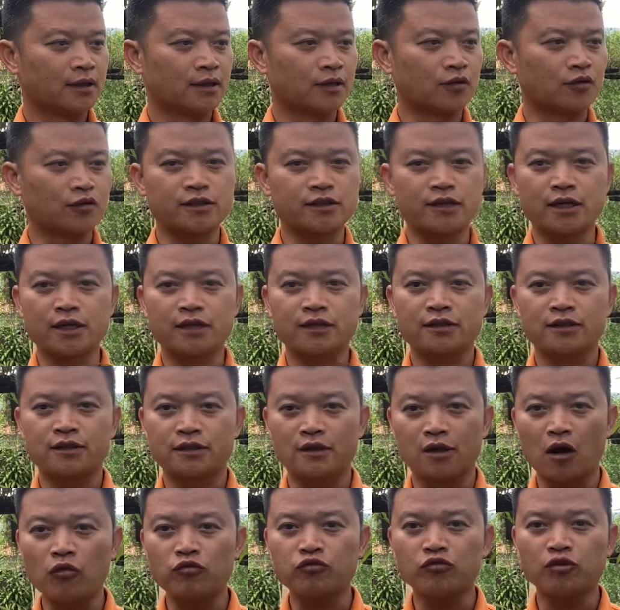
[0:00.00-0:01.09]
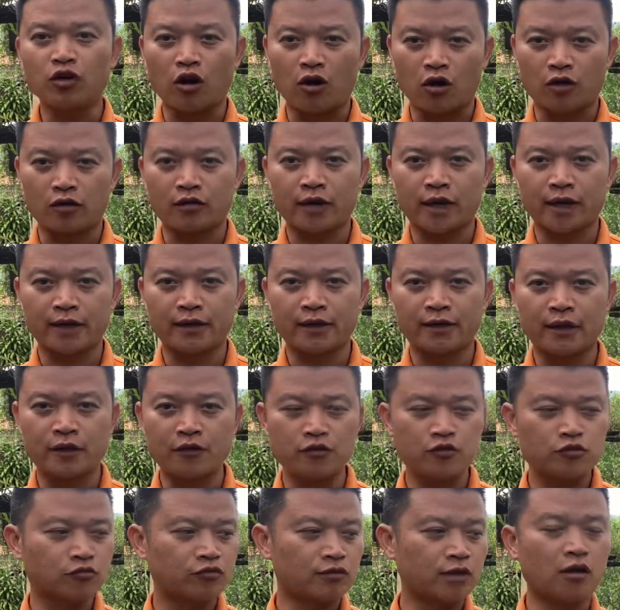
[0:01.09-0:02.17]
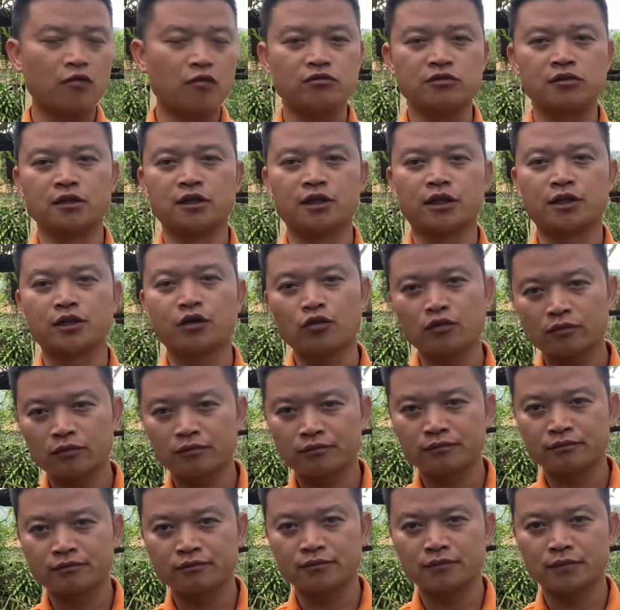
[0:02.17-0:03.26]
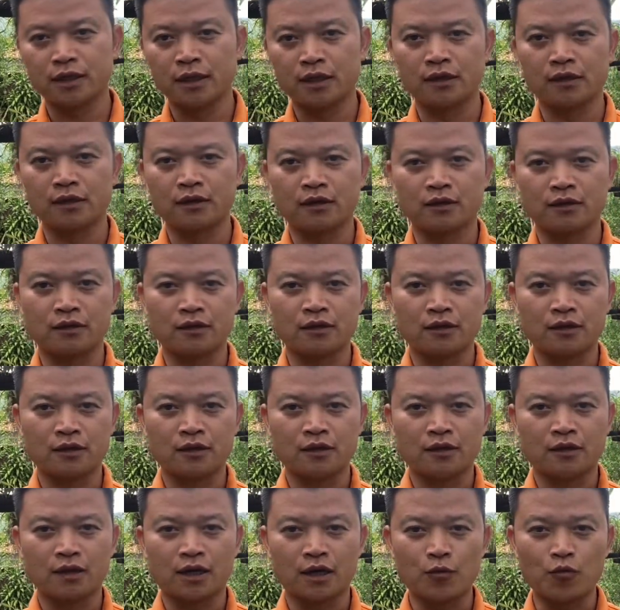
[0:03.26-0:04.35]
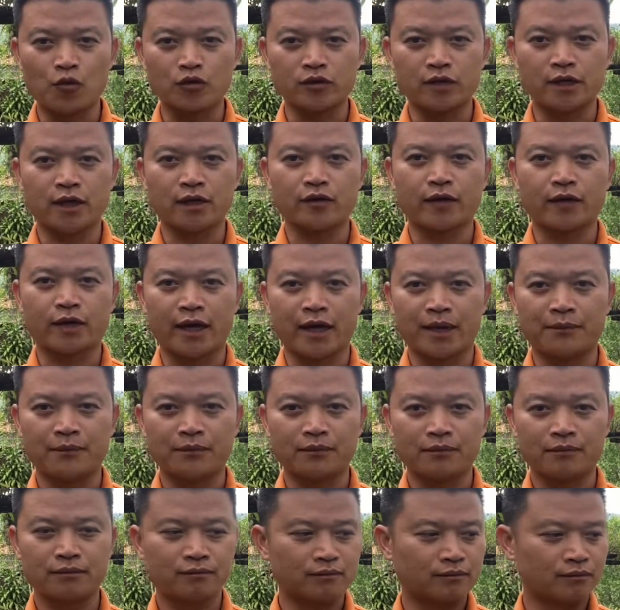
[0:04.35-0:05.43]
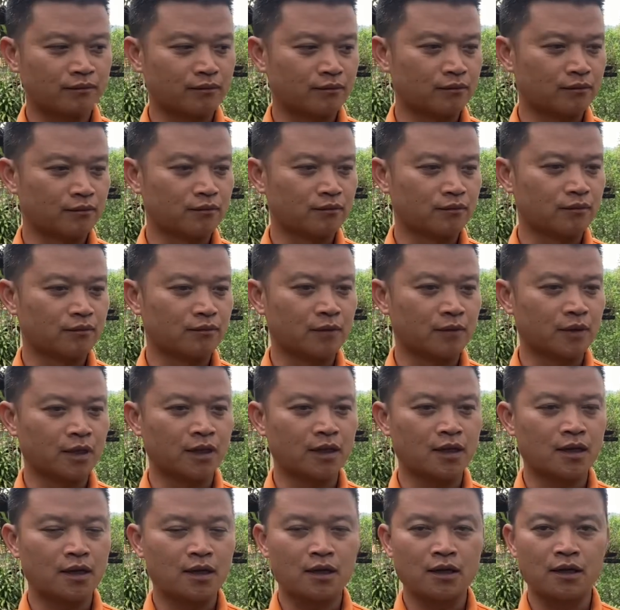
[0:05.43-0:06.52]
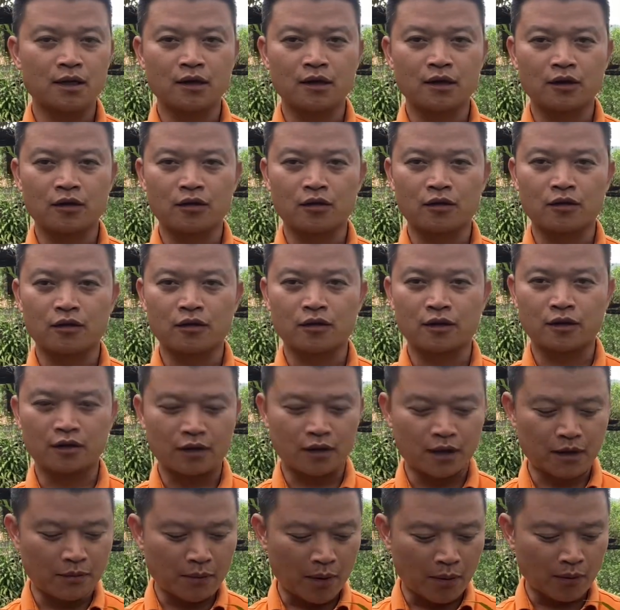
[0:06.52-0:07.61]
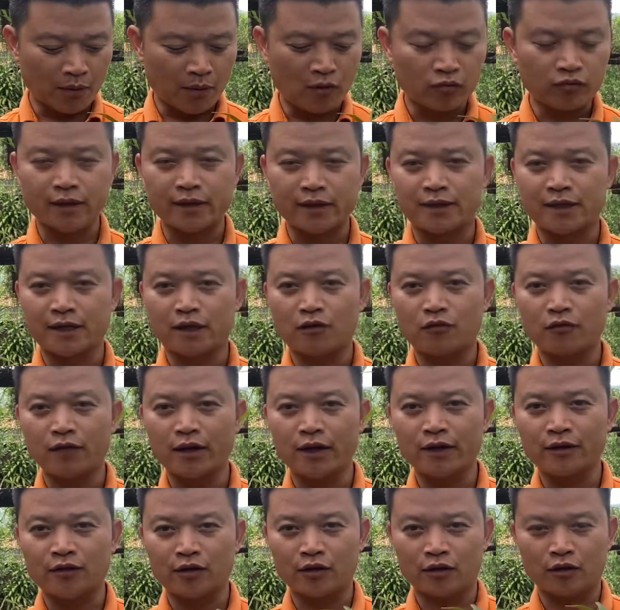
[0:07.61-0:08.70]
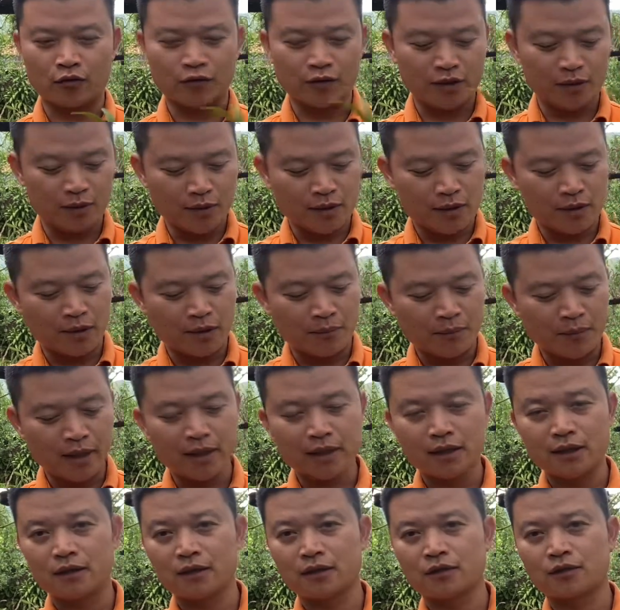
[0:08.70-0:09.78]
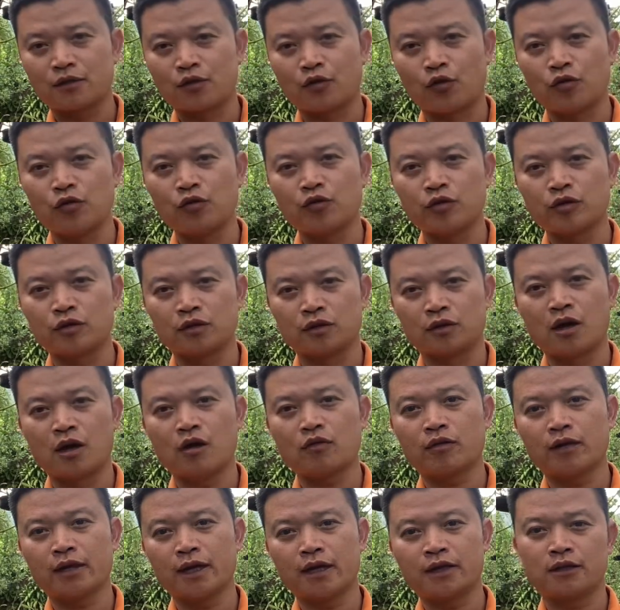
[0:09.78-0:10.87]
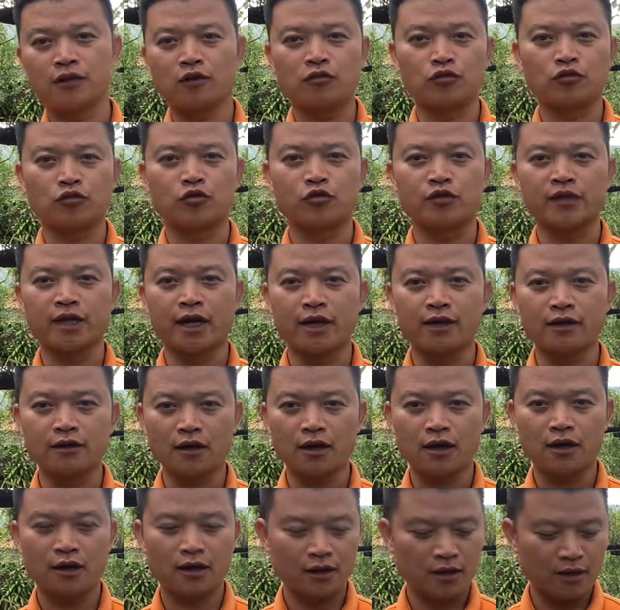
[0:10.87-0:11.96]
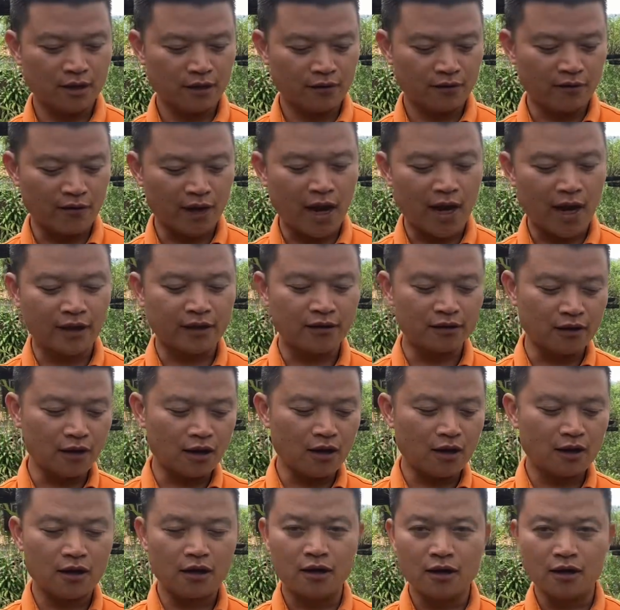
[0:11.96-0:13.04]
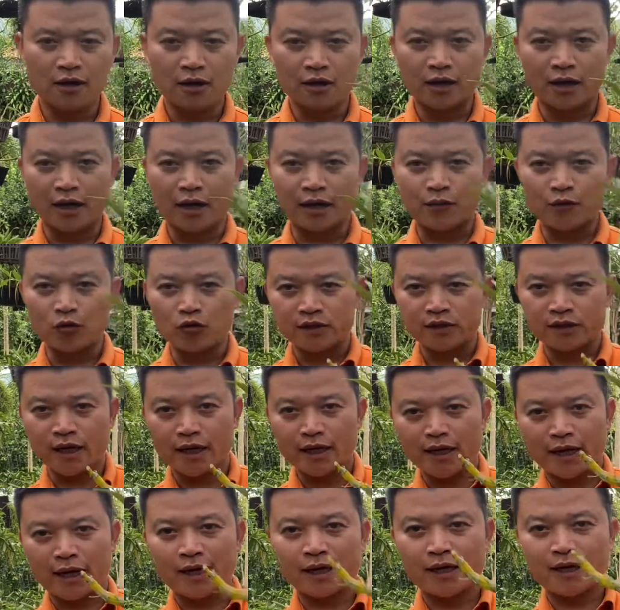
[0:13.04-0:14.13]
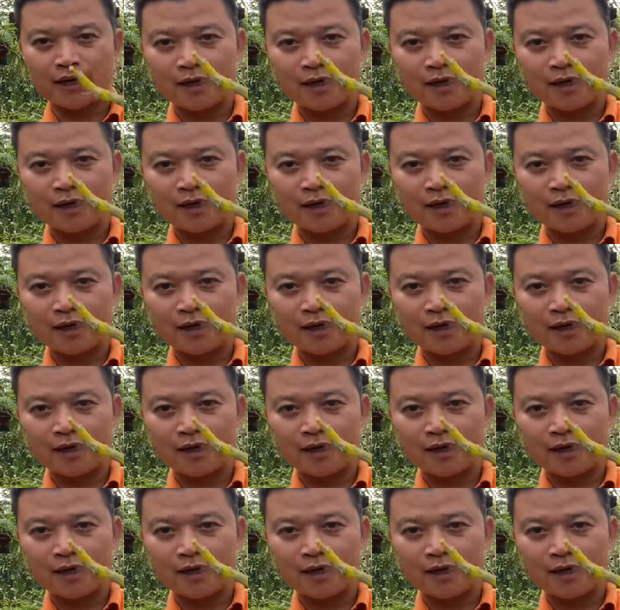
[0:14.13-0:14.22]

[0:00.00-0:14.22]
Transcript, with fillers: con sen ốc nhỏ nó ăn nếu như chúng ta không xử lý tốt thì cái bộ rễ nó kém Đấy. cái mầm gốc này sẽ không lên hoặc nó sẽ bị nấm bệnh thối luôn từ gốc lên chứ không thối rễ nữa và hai nữa là cái bộ rễ này